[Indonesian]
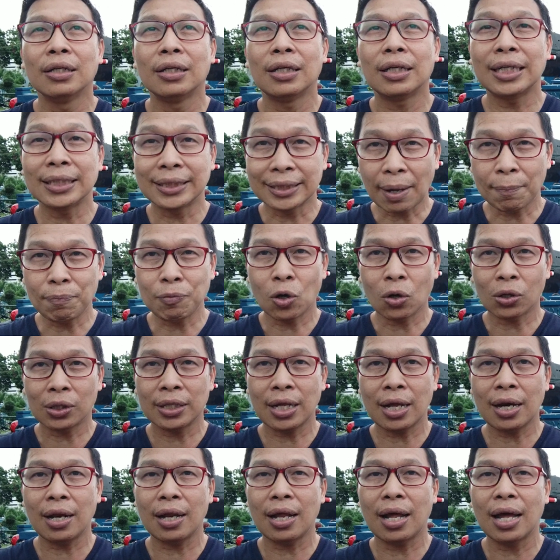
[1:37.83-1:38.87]
resep
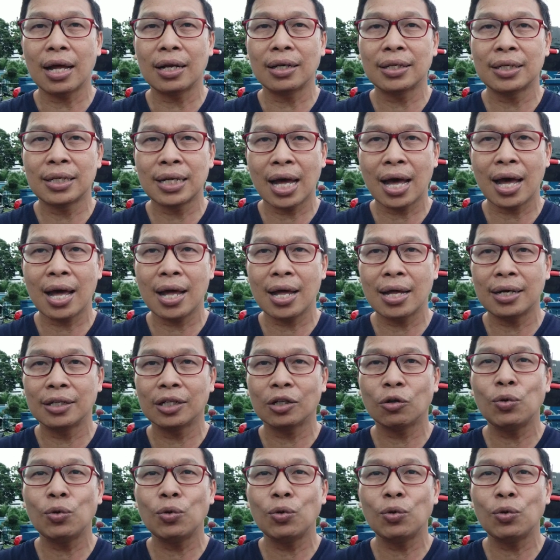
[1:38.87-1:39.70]
dokter dan